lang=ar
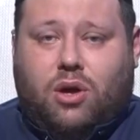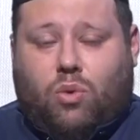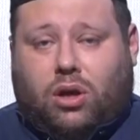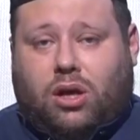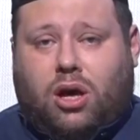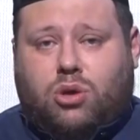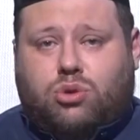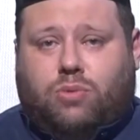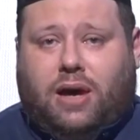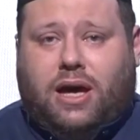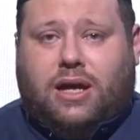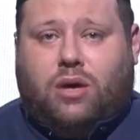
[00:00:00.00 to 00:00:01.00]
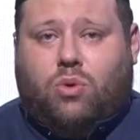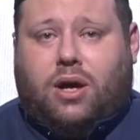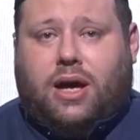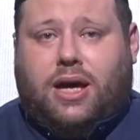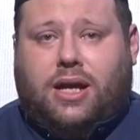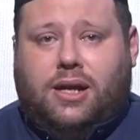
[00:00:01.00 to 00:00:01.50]
والله سبحانه
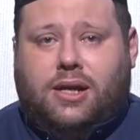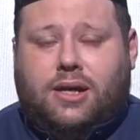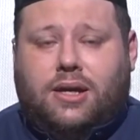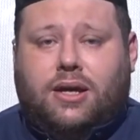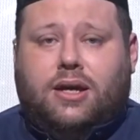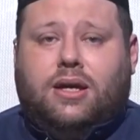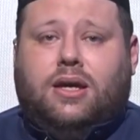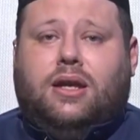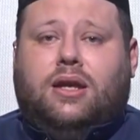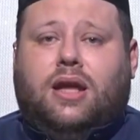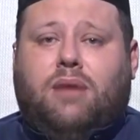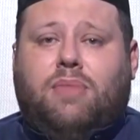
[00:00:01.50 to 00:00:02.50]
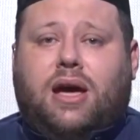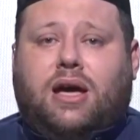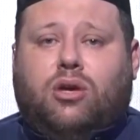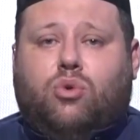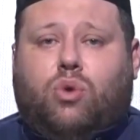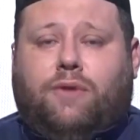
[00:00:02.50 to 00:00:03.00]
قال إنما
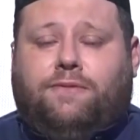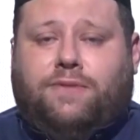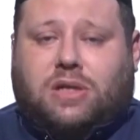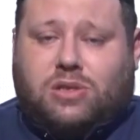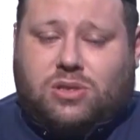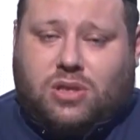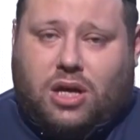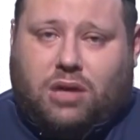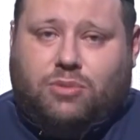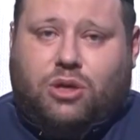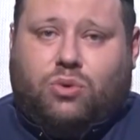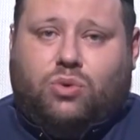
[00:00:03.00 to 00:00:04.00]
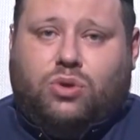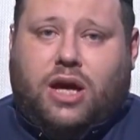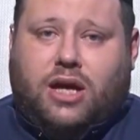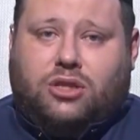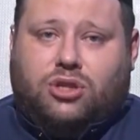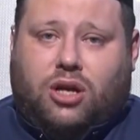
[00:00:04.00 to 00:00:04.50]
يوفى الصابرون
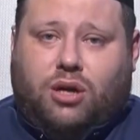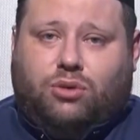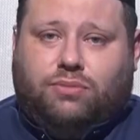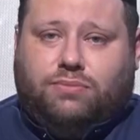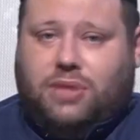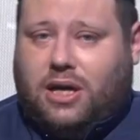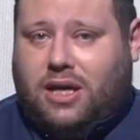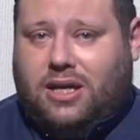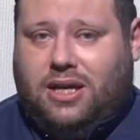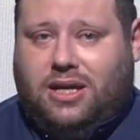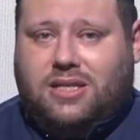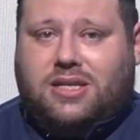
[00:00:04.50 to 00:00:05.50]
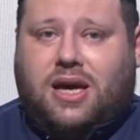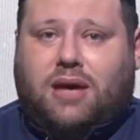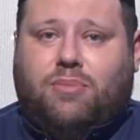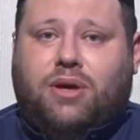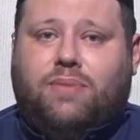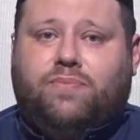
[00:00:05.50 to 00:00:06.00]
أجرهم بغير
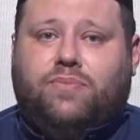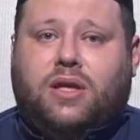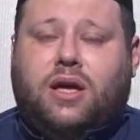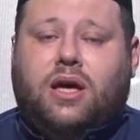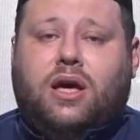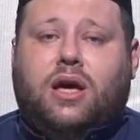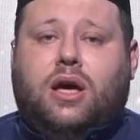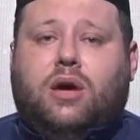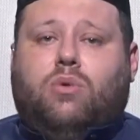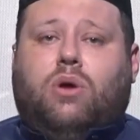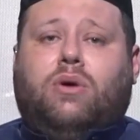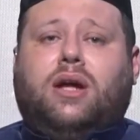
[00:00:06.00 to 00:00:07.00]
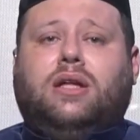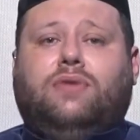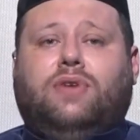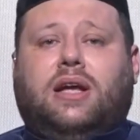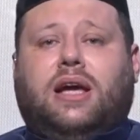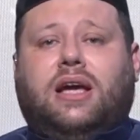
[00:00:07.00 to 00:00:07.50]
حساب وورد
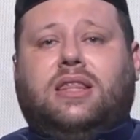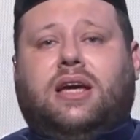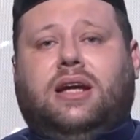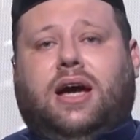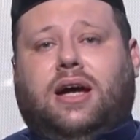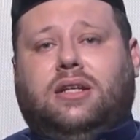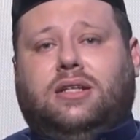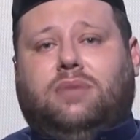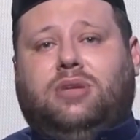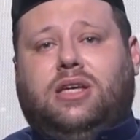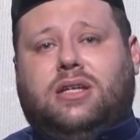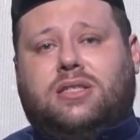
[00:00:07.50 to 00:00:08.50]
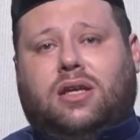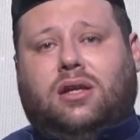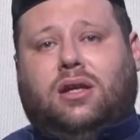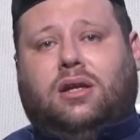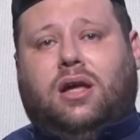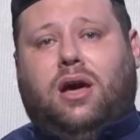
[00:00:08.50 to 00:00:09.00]
في الأثر عن النبي
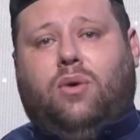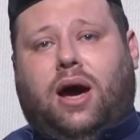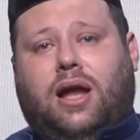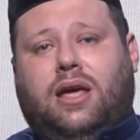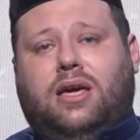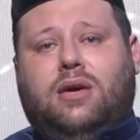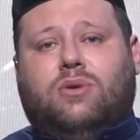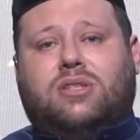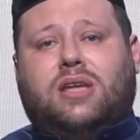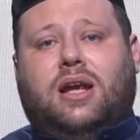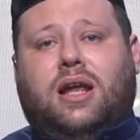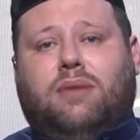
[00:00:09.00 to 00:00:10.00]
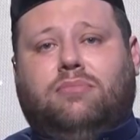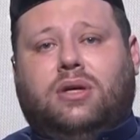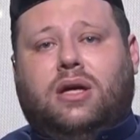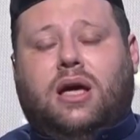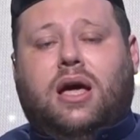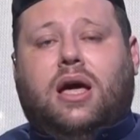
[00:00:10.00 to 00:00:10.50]
صلى الله عليه وسلم
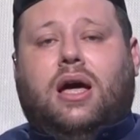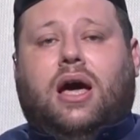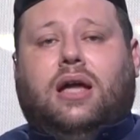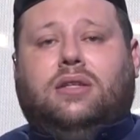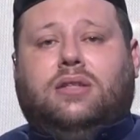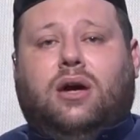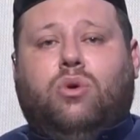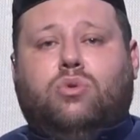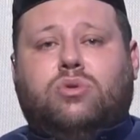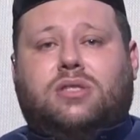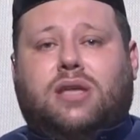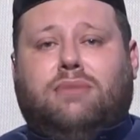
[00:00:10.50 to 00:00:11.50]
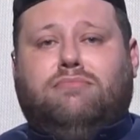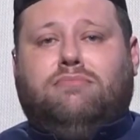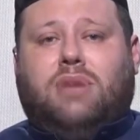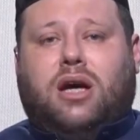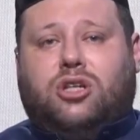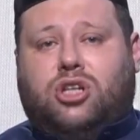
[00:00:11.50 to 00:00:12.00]
أنه
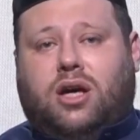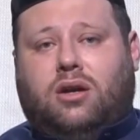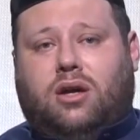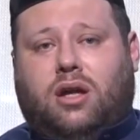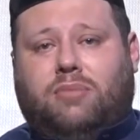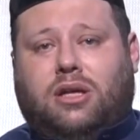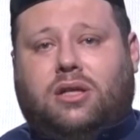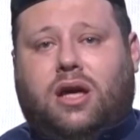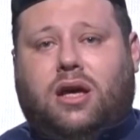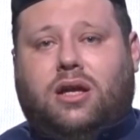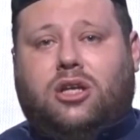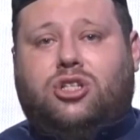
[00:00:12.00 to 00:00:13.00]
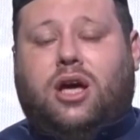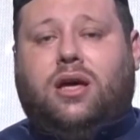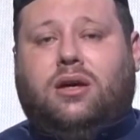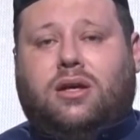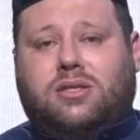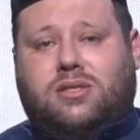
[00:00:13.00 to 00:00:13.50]
سمى شهر رمضان
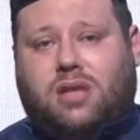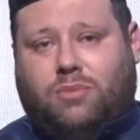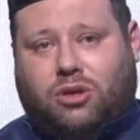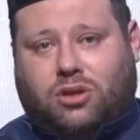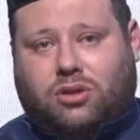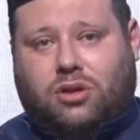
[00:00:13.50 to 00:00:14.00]
شهر الصبر